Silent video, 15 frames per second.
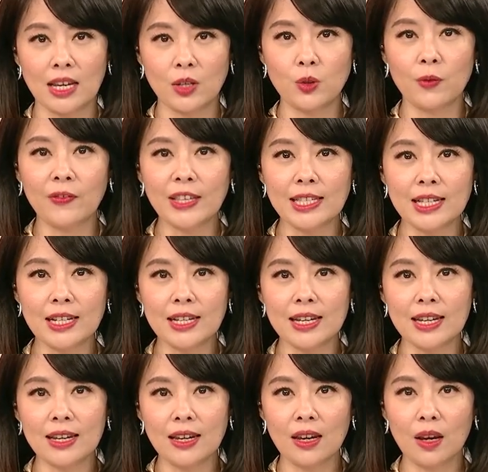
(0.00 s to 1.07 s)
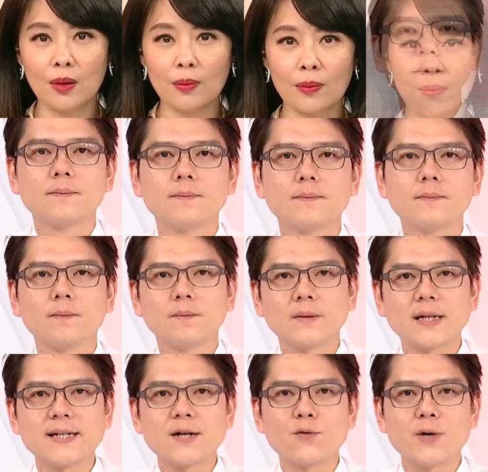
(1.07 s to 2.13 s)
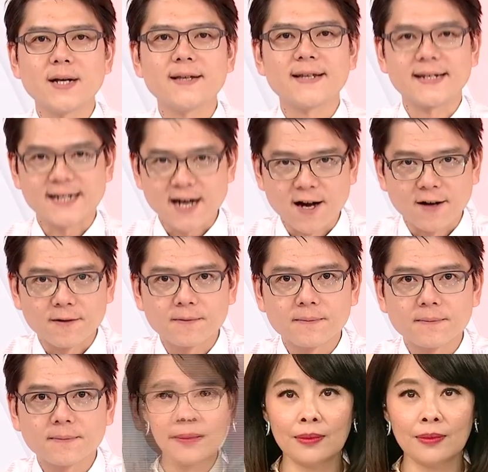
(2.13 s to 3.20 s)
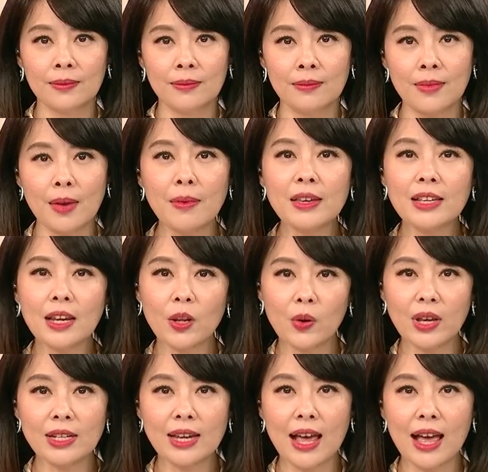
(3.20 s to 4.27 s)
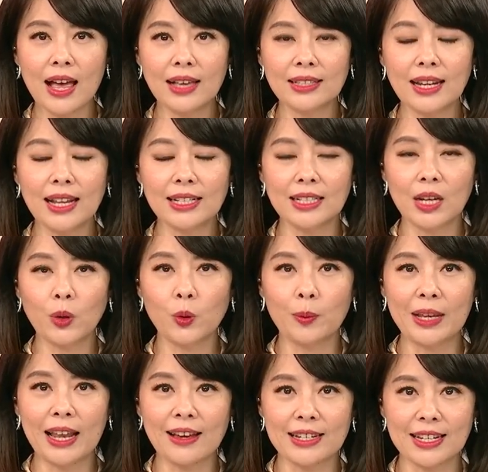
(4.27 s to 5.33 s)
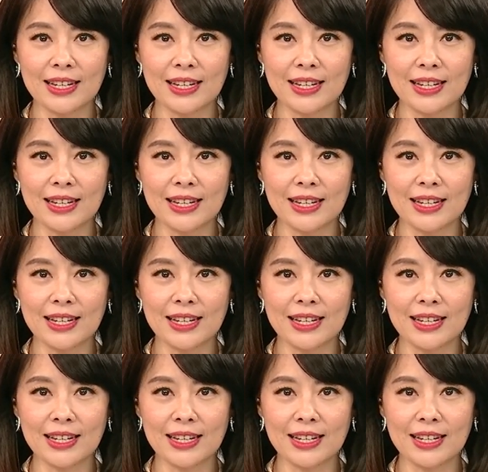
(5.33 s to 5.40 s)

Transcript: 陈一群分析师，大家午安，大家好。台面上的观察，先来请教宇明老